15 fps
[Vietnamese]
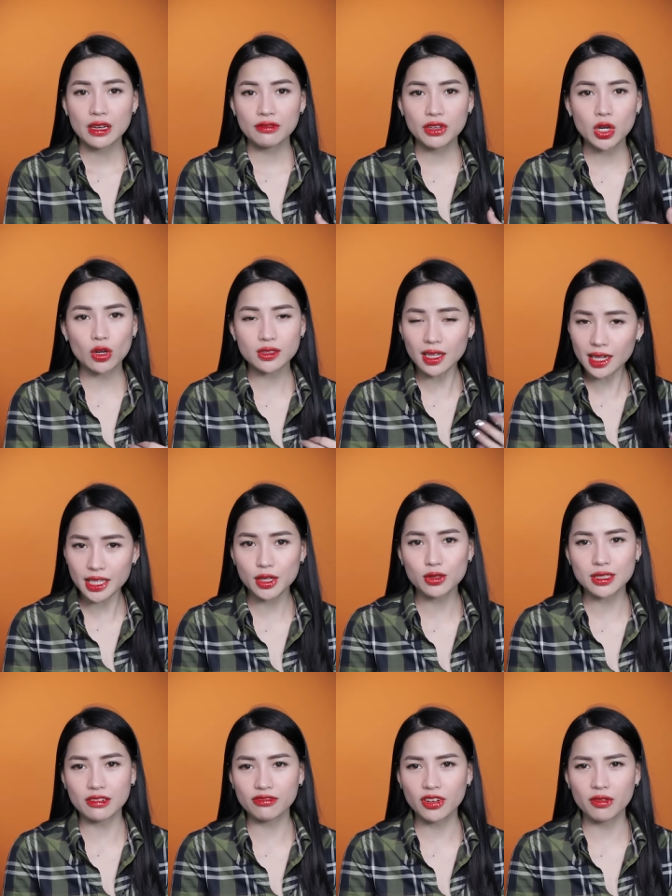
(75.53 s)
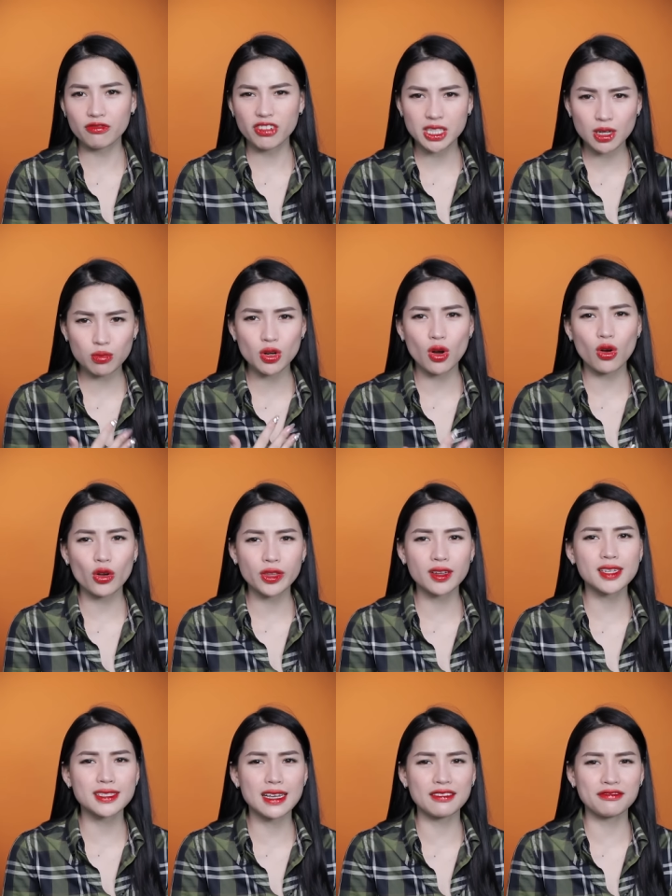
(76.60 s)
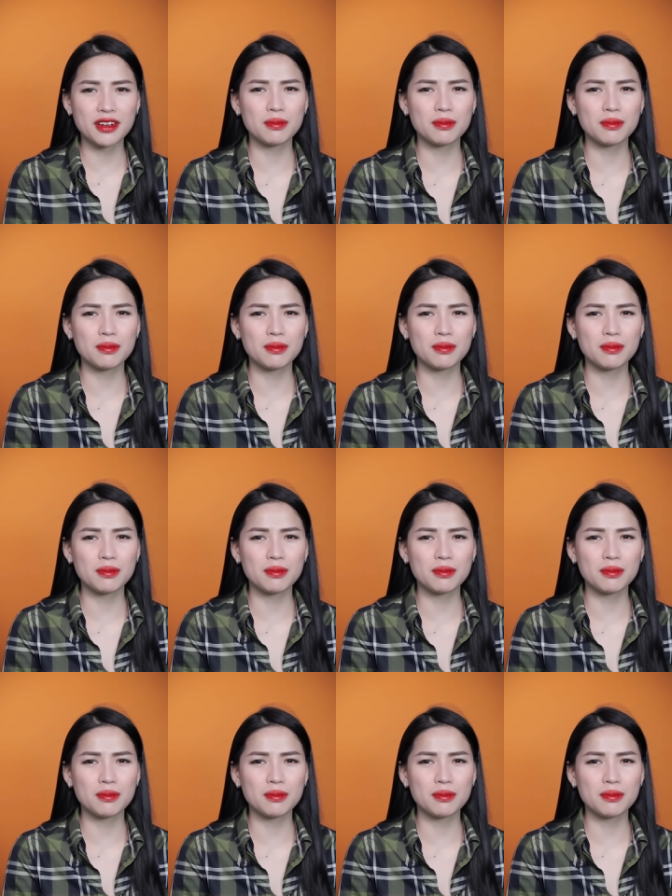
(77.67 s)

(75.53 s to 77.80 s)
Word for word: Vì có rất là nhiều sản phẩm và trong đó có những cái sản